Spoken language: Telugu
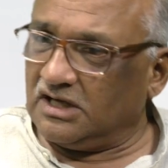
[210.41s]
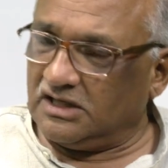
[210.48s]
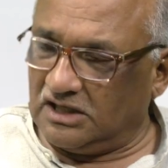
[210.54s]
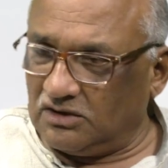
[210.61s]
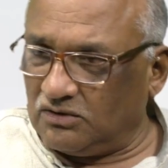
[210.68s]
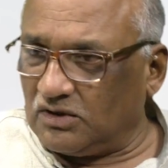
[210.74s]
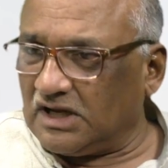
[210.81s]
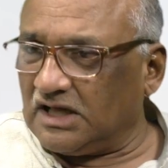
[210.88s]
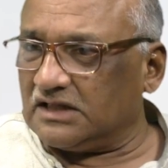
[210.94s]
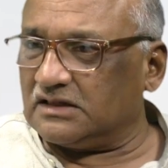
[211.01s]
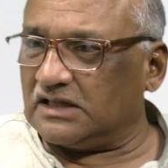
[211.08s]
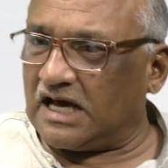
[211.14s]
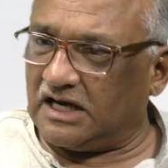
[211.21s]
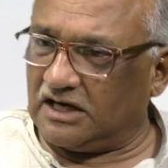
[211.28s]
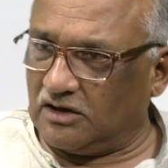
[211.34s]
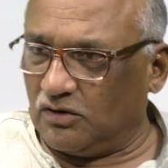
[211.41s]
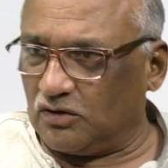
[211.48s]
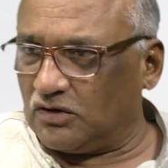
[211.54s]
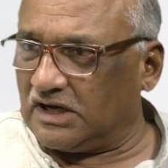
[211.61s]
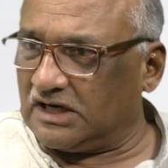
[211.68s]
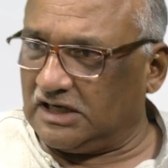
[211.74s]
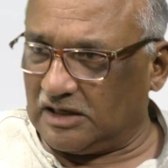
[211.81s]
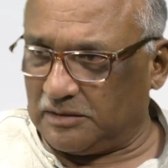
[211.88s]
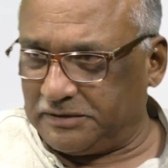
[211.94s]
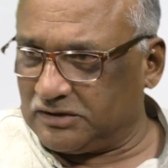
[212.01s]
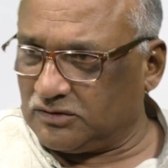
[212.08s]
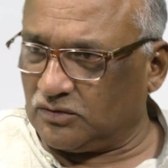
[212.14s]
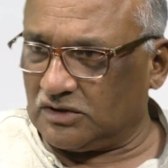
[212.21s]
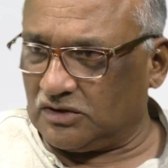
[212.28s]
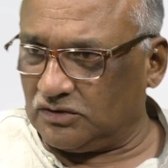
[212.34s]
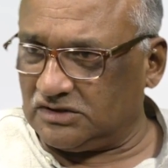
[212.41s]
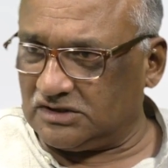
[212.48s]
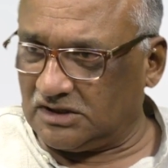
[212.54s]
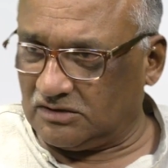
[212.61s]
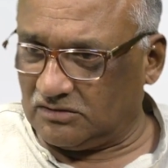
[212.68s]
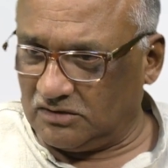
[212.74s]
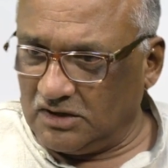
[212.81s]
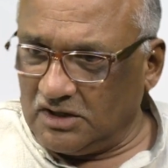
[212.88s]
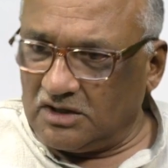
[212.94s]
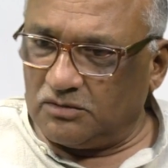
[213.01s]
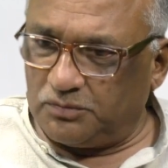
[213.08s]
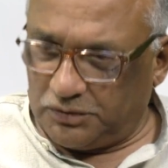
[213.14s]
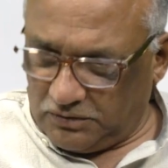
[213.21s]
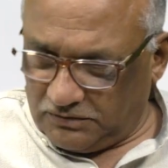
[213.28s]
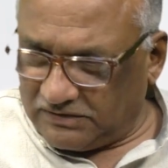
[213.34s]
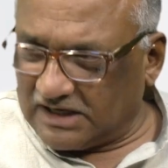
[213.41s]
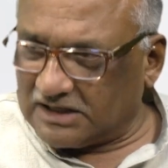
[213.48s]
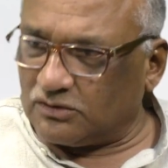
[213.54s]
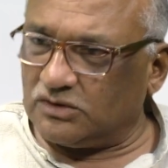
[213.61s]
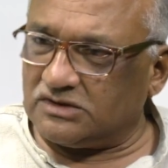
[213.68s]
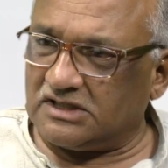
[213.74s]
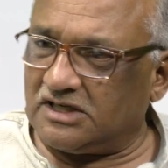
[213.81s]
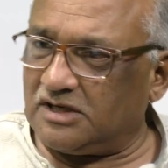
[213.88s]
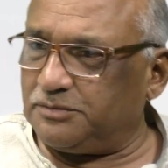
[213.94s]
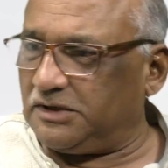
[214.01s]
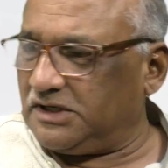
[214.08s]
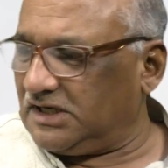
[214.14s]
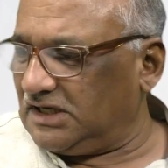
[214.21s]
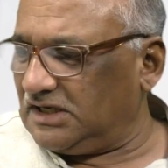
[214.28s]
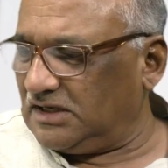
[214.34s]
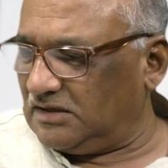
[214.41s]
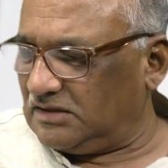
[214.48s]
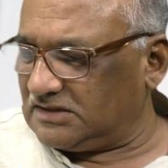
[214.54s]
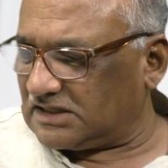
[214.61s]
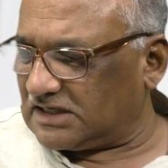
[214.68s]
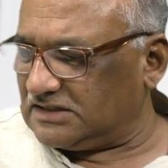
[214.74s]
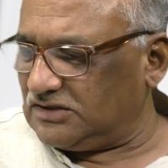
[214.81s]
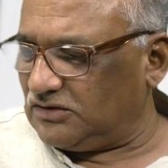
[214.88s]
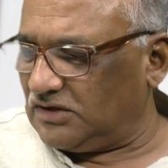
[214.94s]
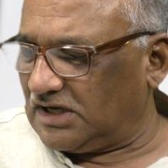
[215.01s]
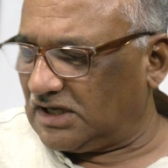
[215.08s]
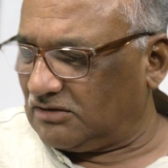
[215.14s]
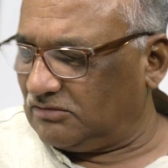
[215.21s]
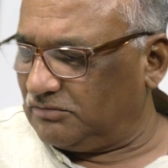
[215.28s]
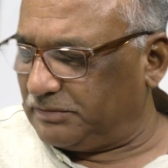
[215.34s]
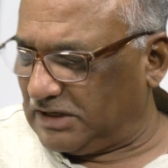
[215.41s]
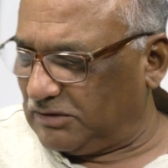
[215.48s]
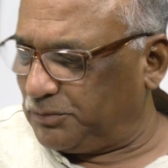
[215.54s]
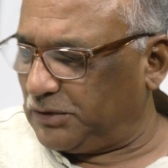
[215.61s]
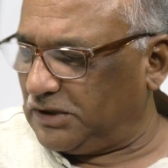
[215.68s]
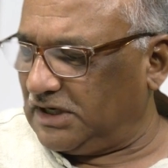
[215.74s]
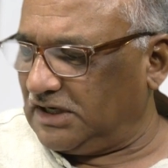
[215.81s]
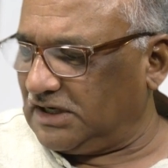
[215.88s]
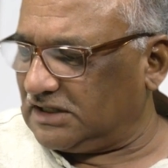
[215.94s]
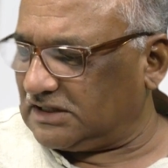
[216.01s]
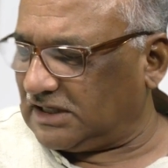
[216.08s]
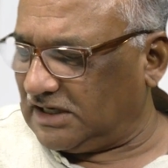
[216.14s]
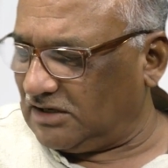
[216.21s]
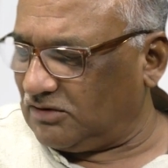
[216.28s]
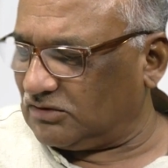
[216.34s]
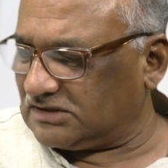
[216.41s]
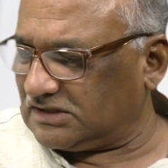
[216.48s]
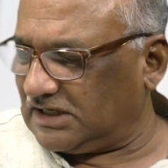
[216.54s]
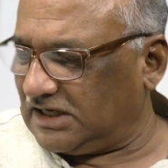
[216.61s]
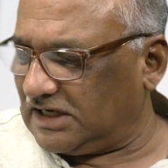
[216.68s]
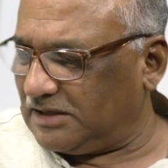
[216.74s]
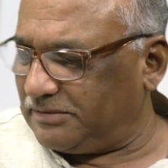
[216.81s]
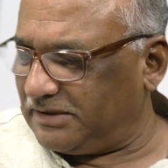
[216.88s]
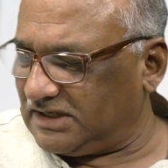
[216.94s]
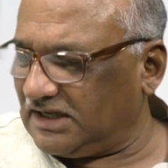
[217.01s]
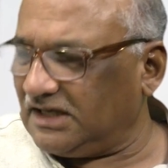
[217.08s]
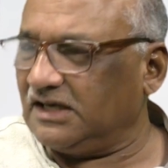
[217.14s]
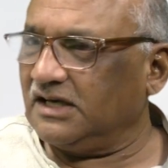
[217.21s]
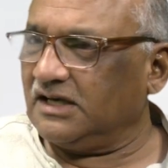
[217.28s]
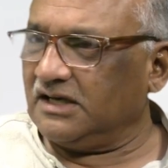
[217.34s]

ఈయన కూడా దాన్ని గౌరవాన్ని నిలబెట్టుకుంటూ వచ్చాడు ఇప్పుడు ఇవాళకి వచ్చేటప్పటికి చిరంజీవి గారు మరి ఇప్పుడు ఎన్నికలు దగ్గరికి వస్తున్నాయి కాబట్టి